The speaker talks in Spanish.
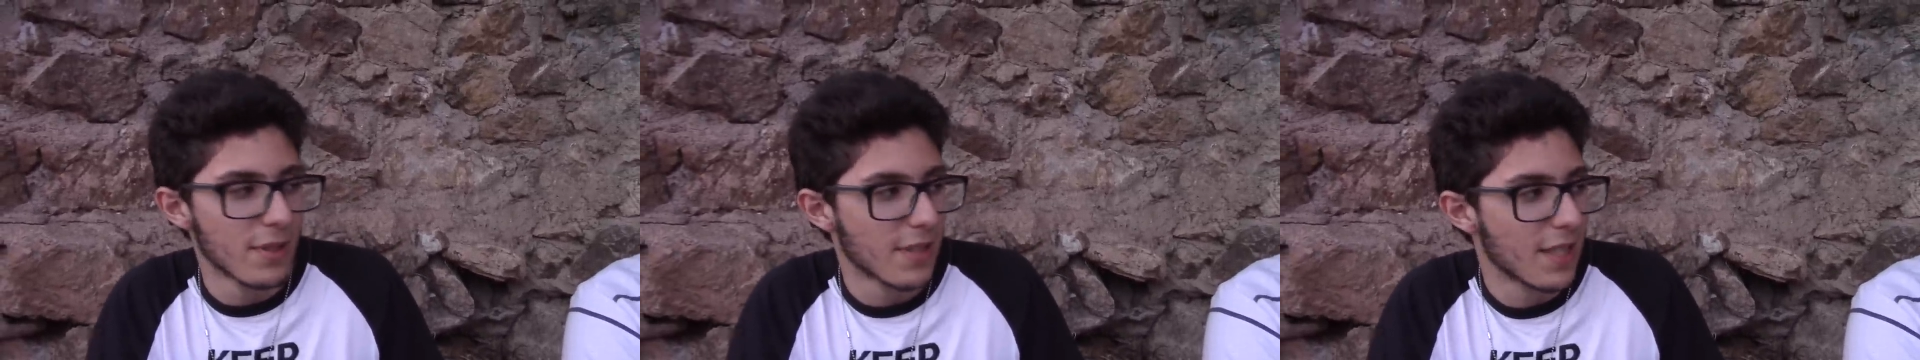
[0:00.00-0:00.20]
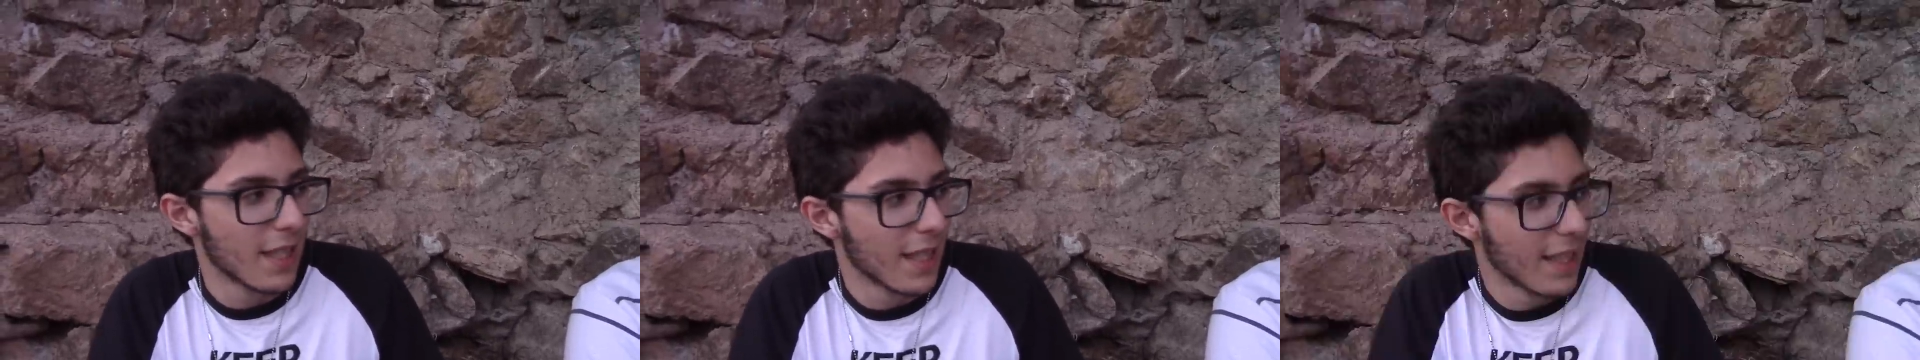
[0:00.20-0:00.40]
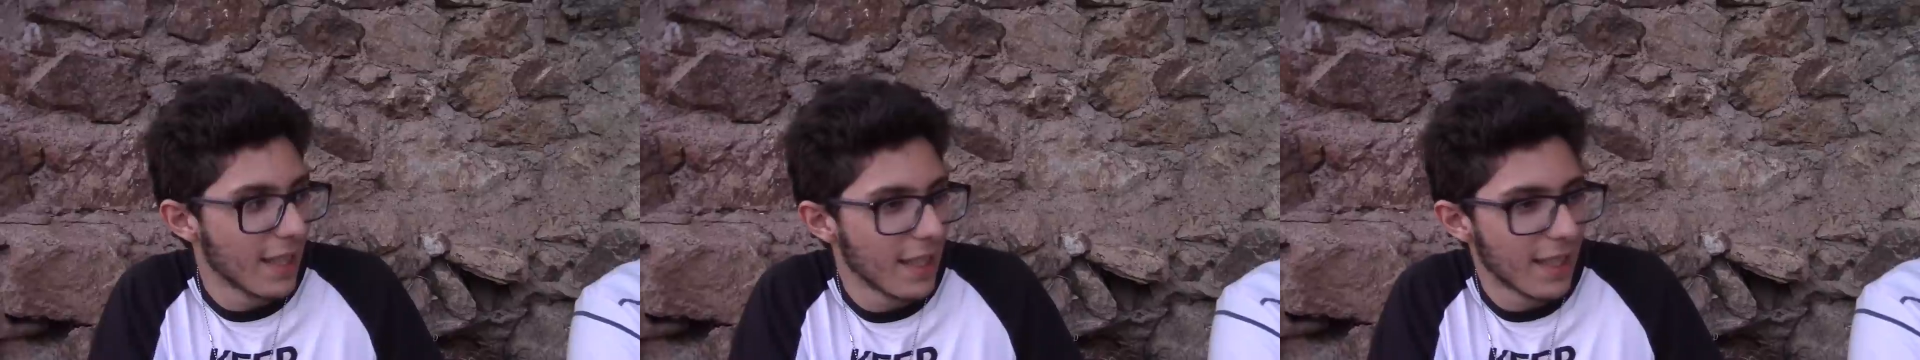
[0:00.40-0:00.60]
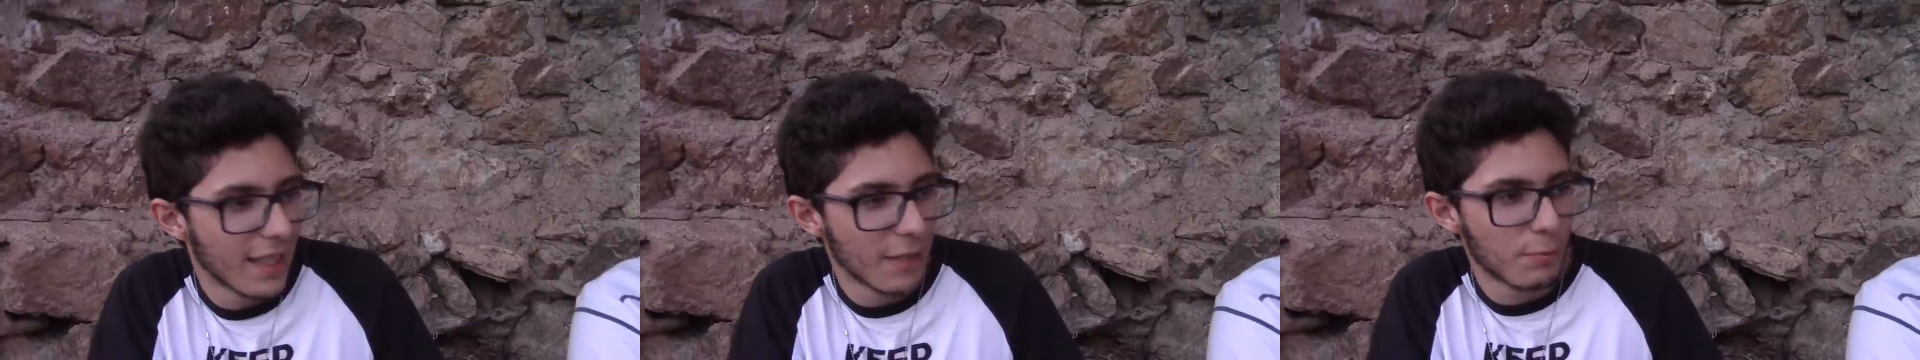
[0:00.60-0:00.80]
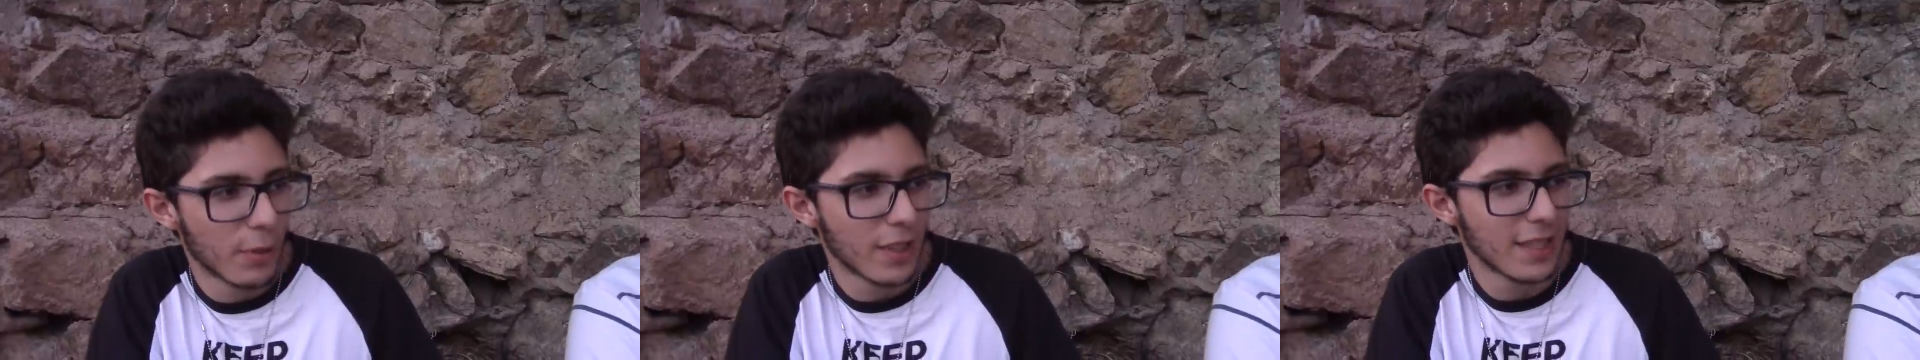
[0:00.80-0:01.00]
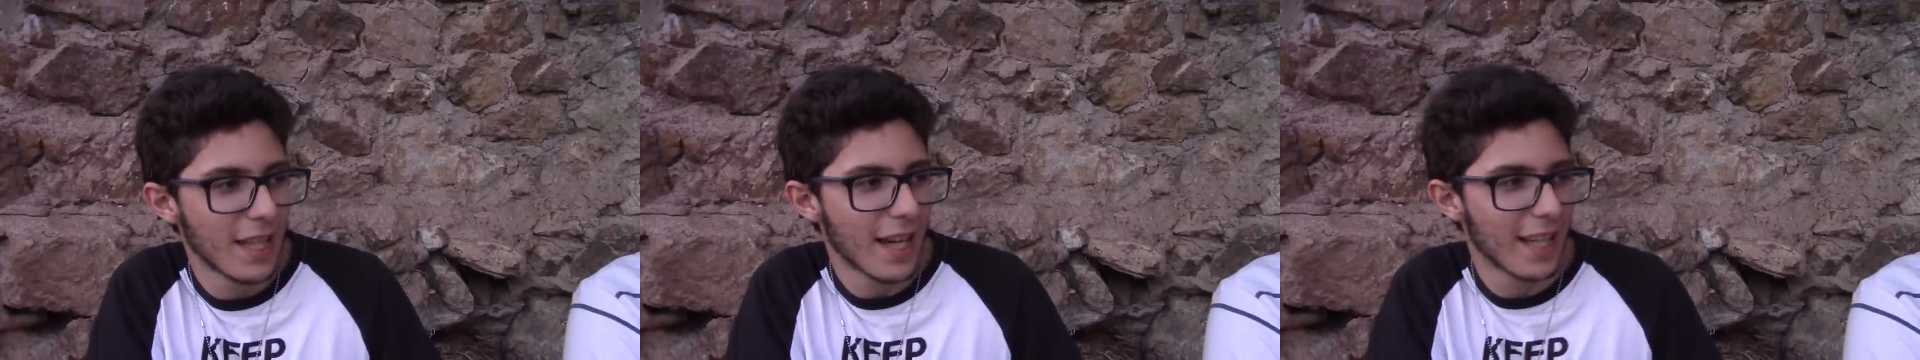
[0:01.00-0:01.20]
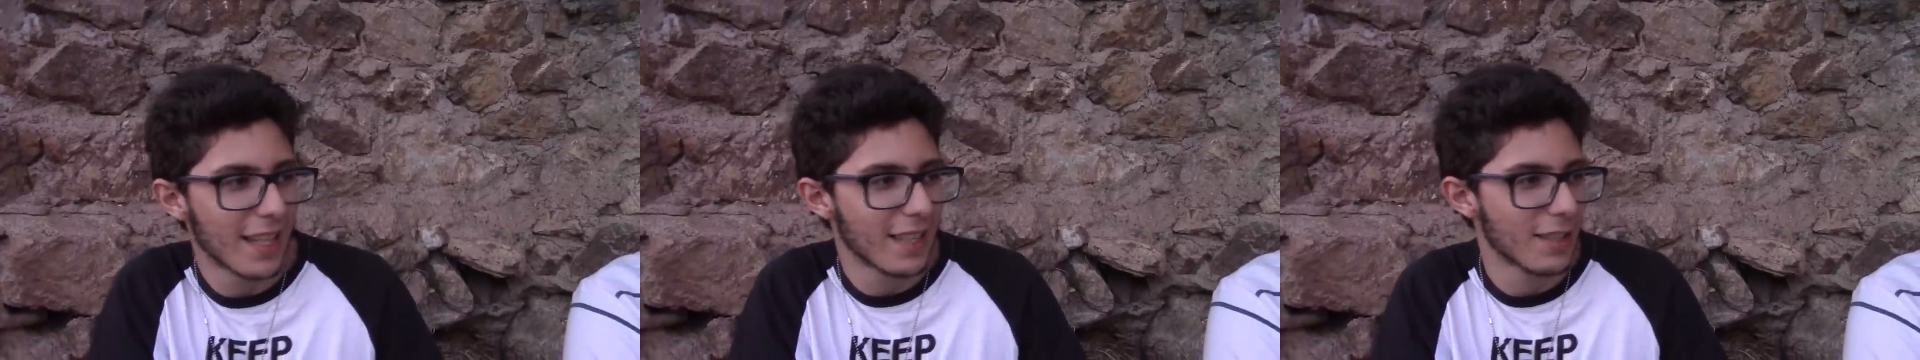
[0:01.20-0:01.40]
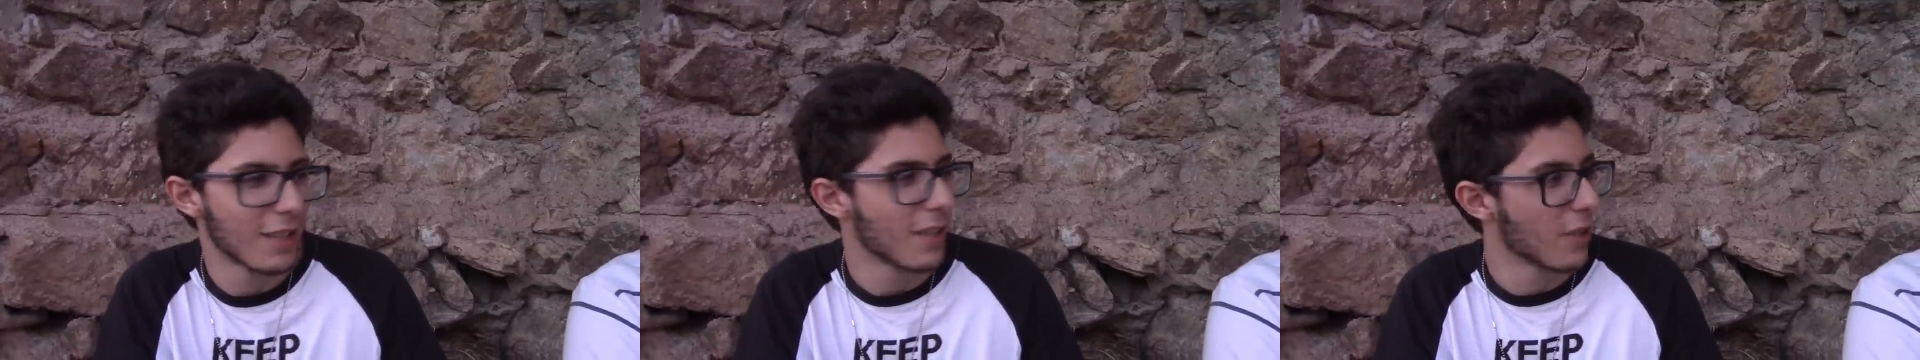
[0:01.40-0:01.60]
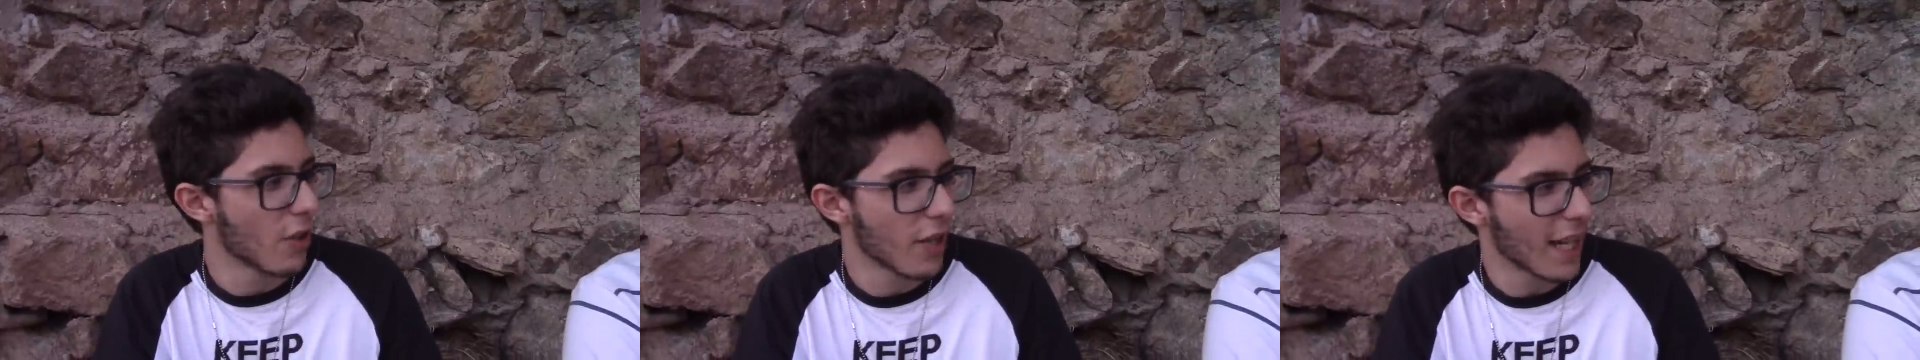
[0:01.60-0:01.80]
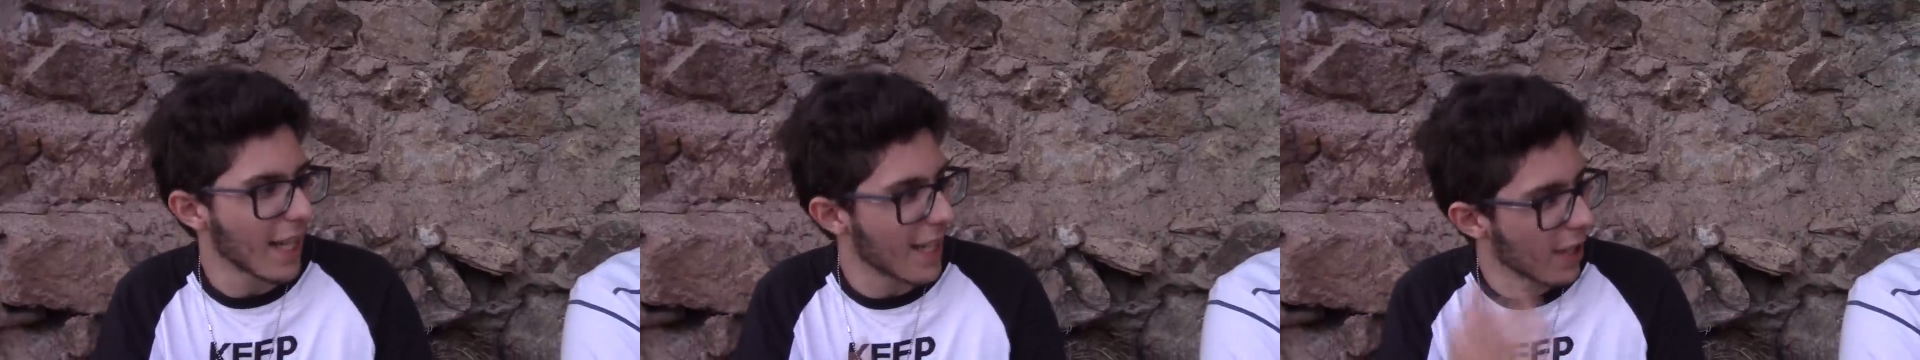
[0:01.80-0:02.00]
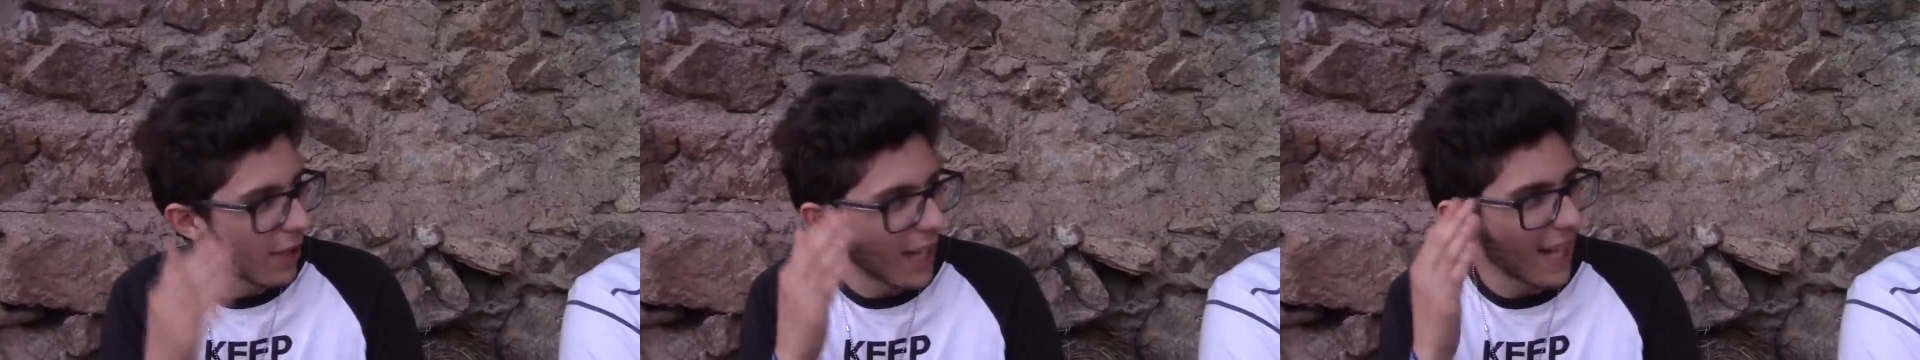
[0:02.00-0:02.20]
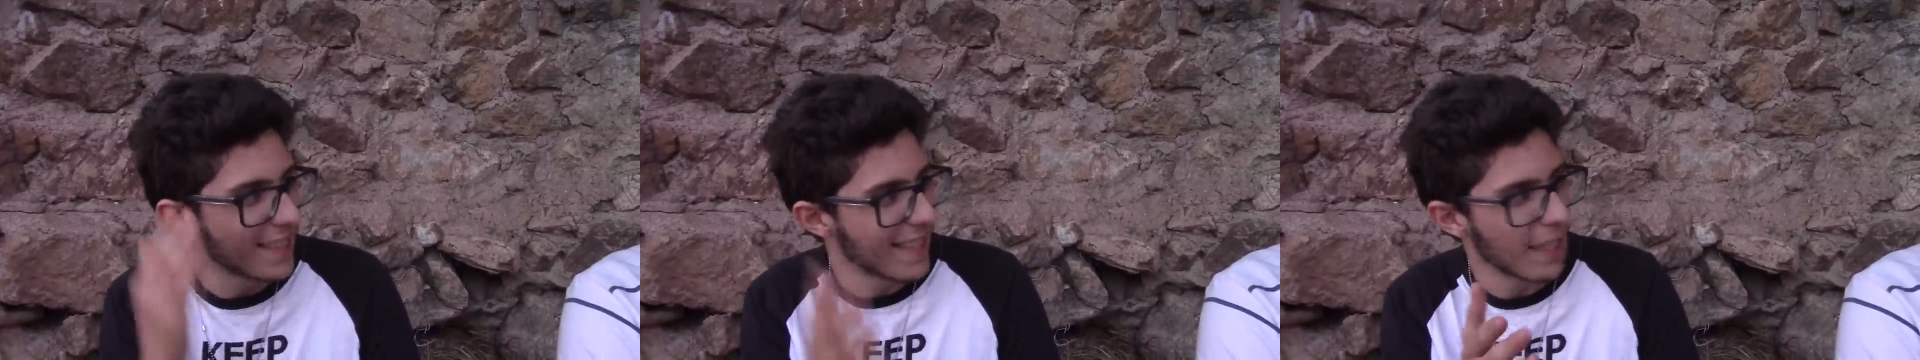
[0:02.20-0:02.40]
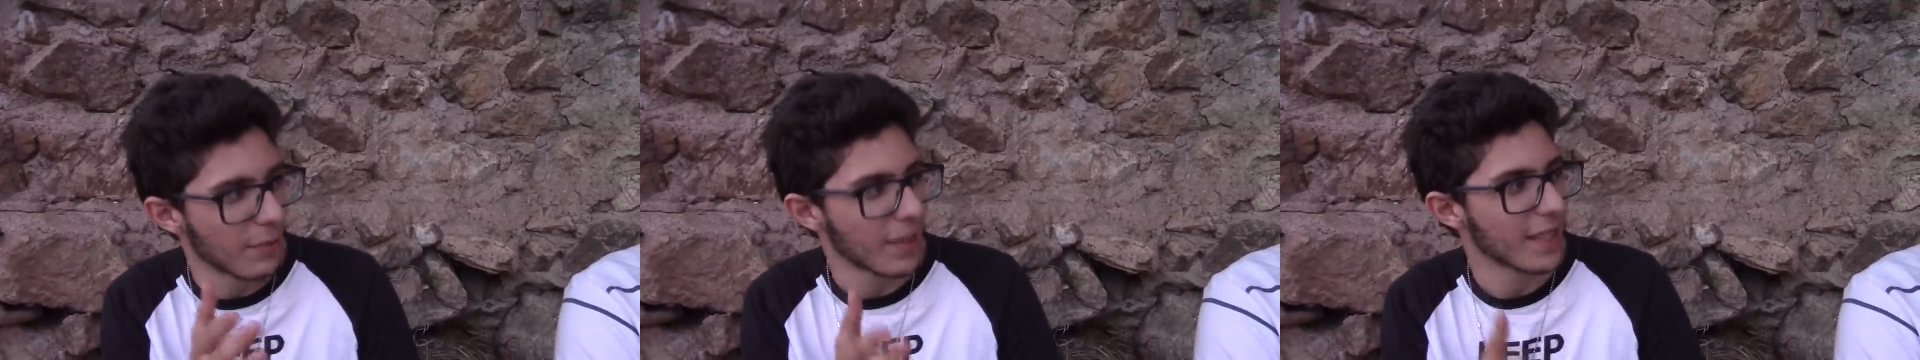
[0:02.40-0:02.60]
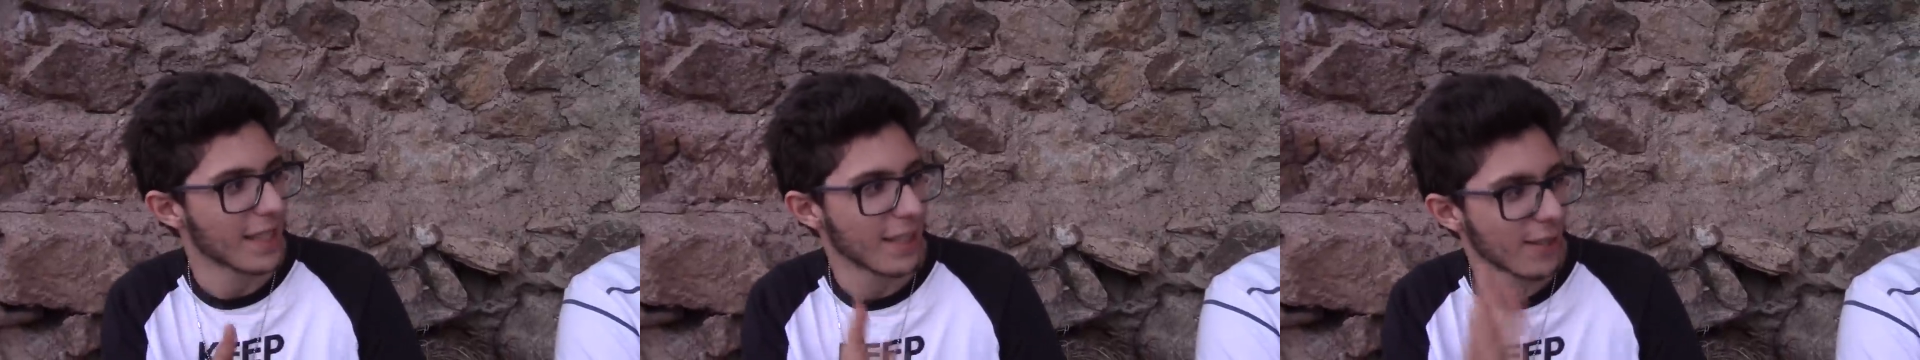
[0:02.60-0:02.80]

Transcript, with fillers: Si después ya quieres, dice, yo es que quiero ir al tema,